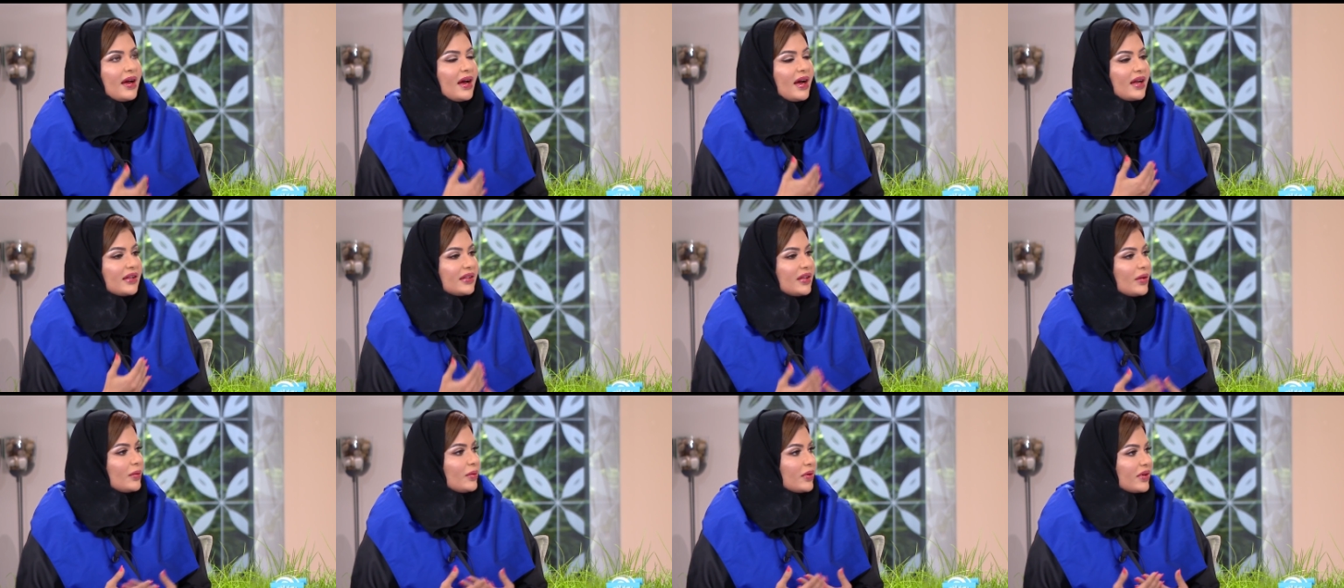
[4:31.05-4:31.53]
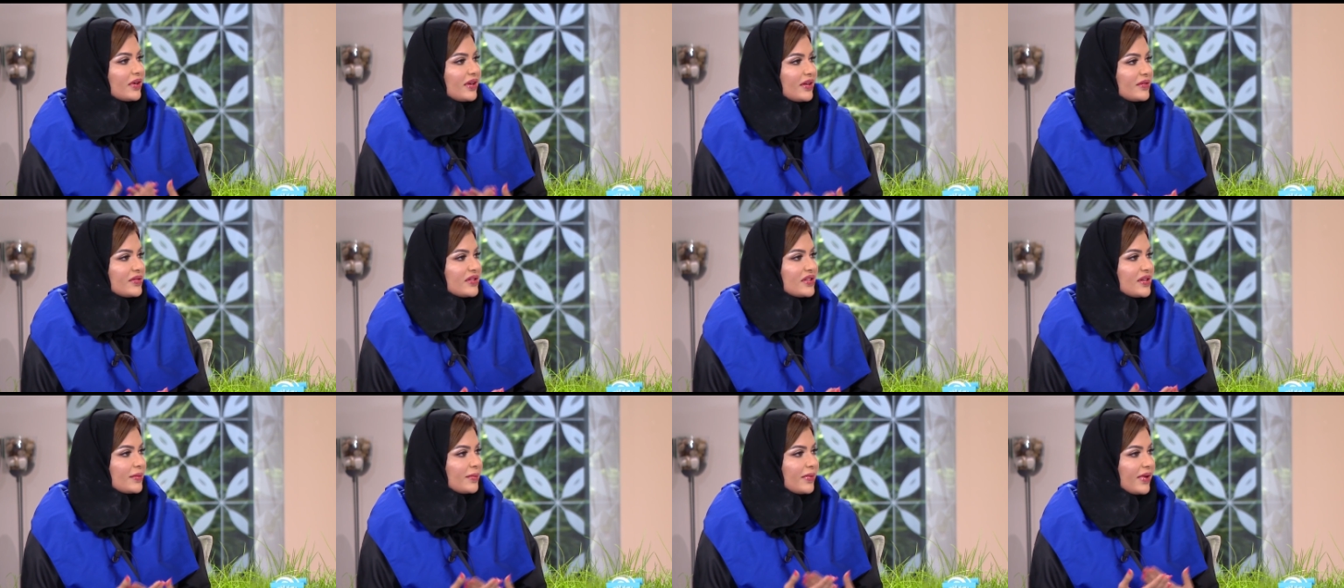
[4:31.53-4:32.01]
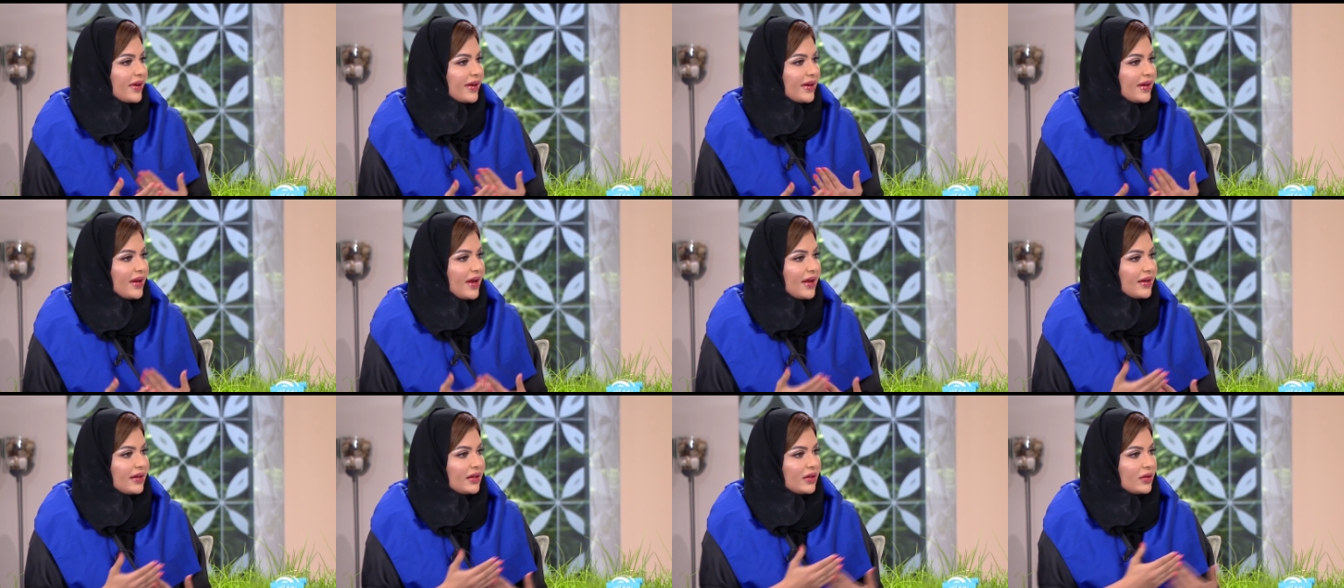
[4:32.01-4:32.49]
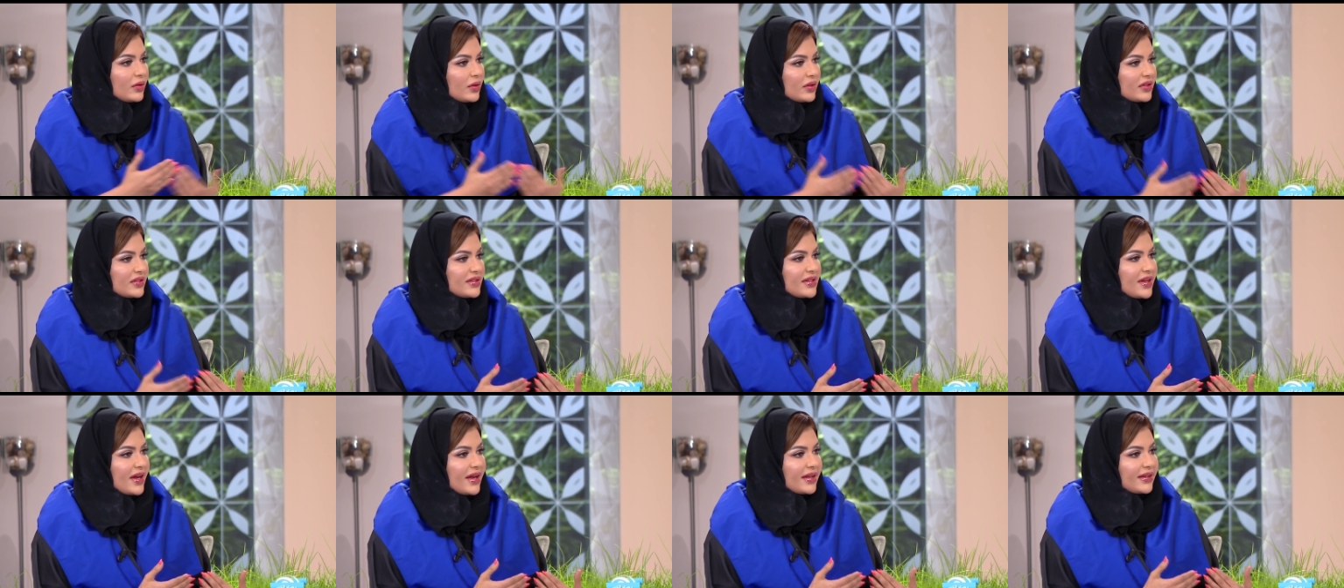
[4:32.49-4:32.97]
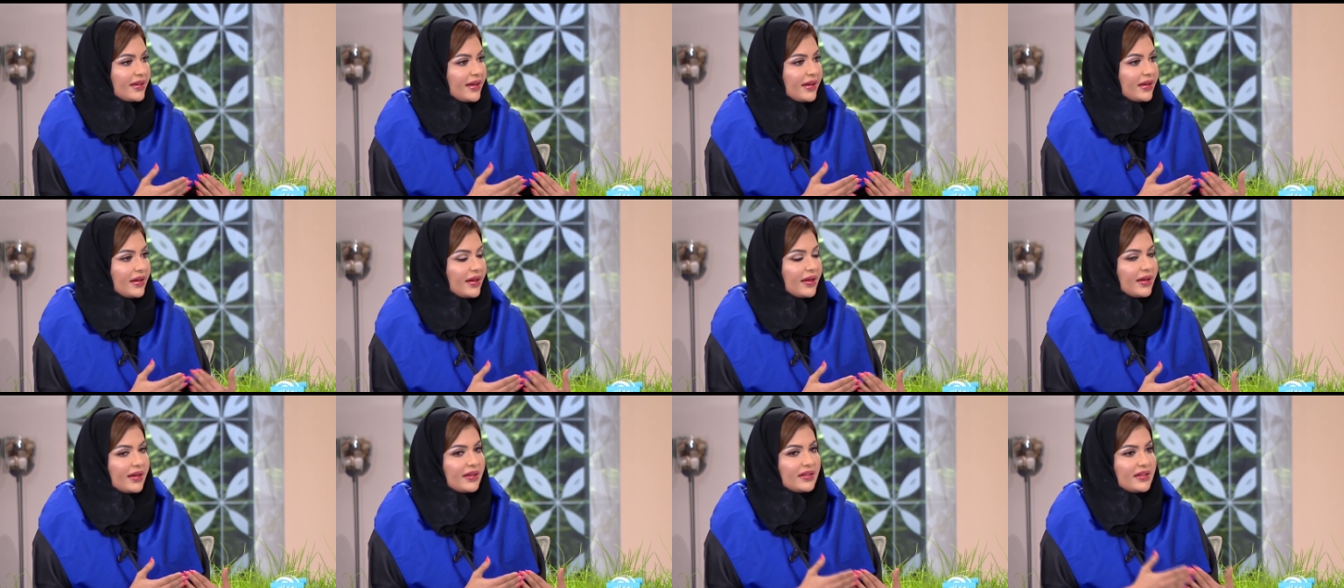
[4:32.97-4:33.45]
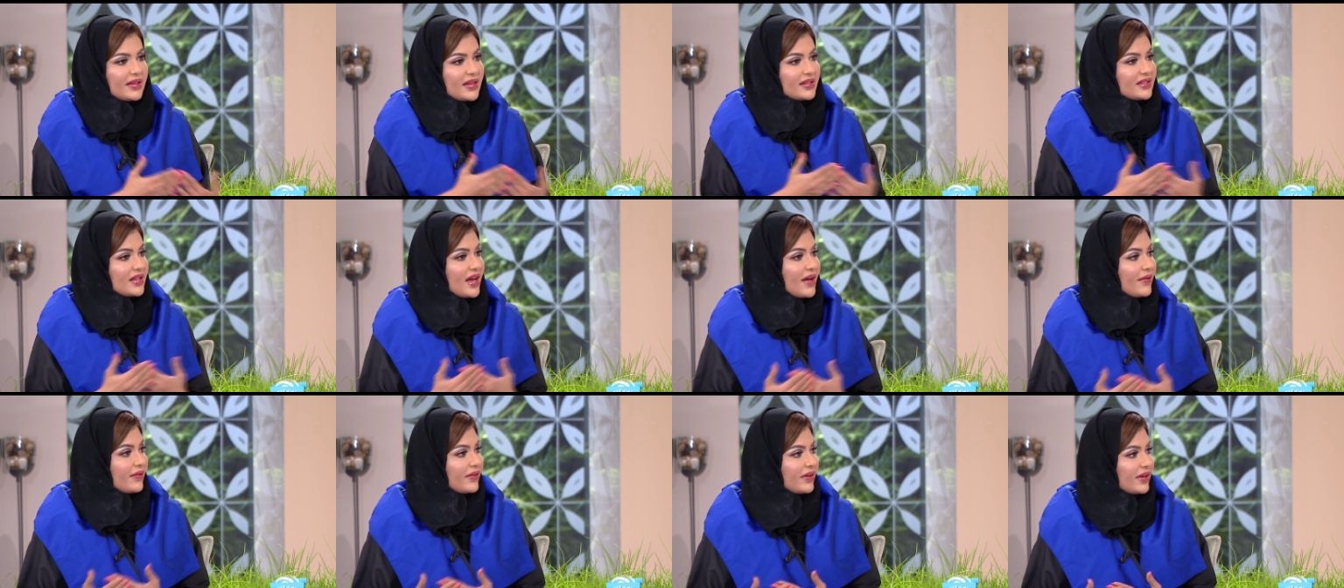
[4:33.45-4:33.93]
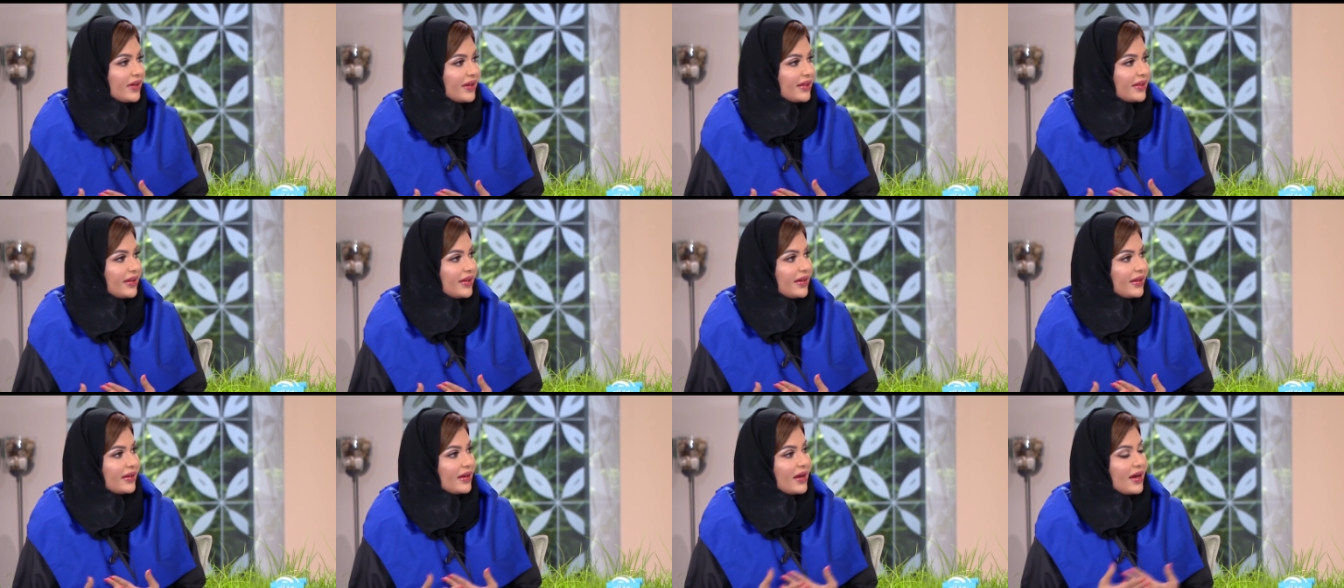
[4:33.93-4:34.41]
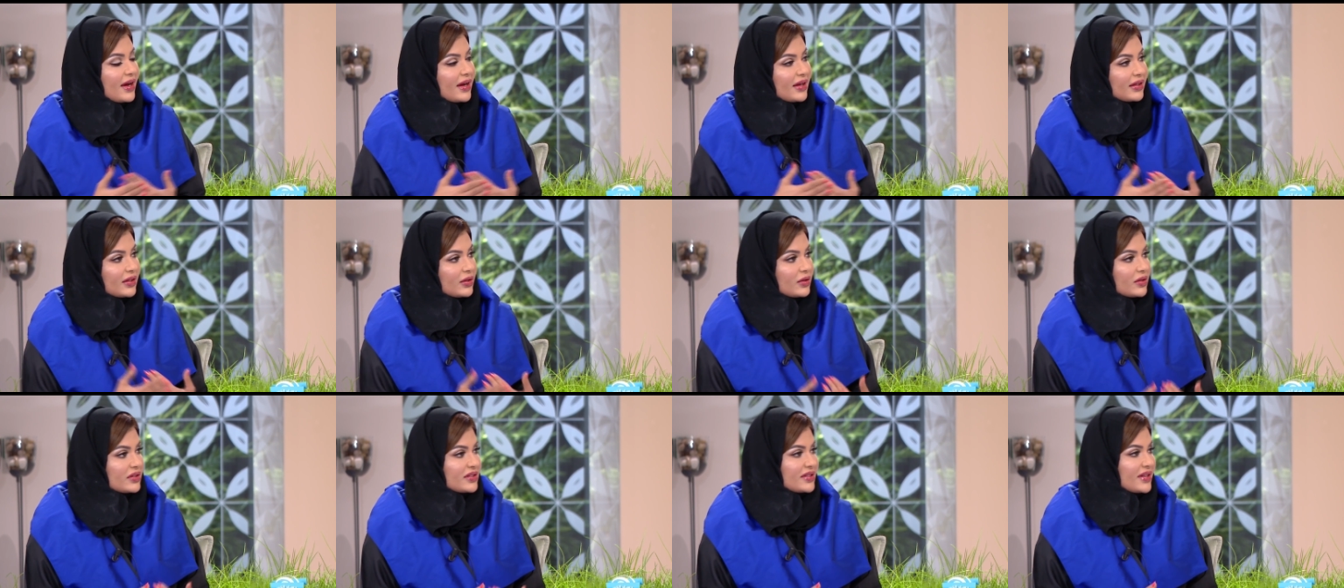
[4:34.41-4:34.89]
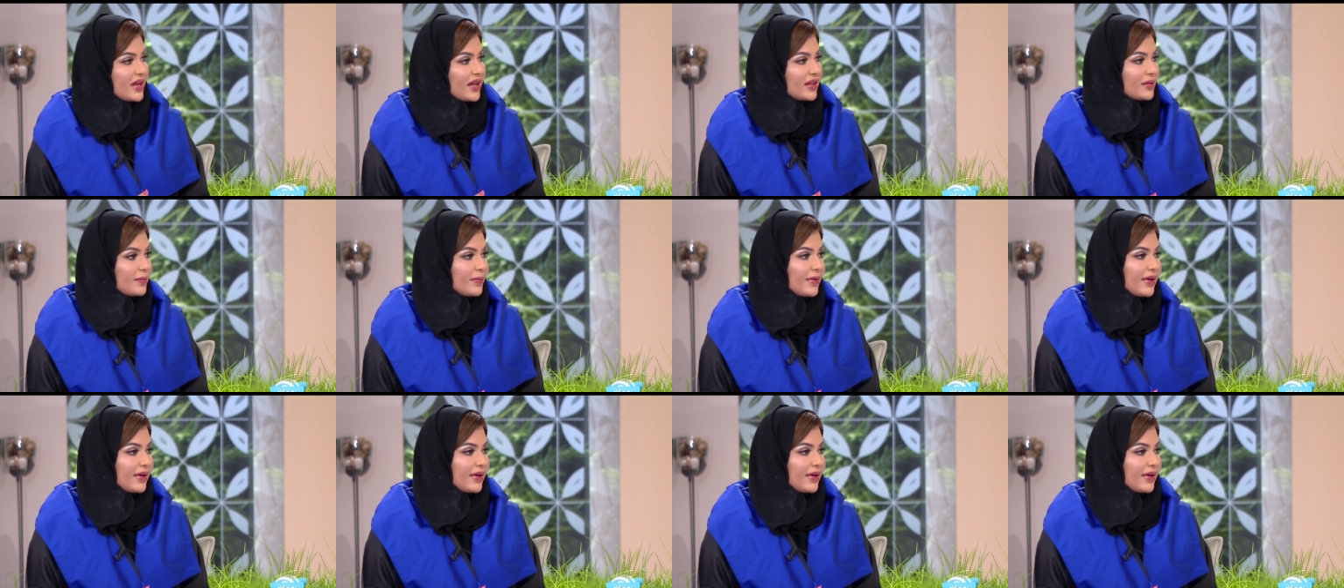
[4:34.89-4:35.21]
أطور نفسي من خلال الكورسات يعني كنت أسافر كثير أخذ كورسات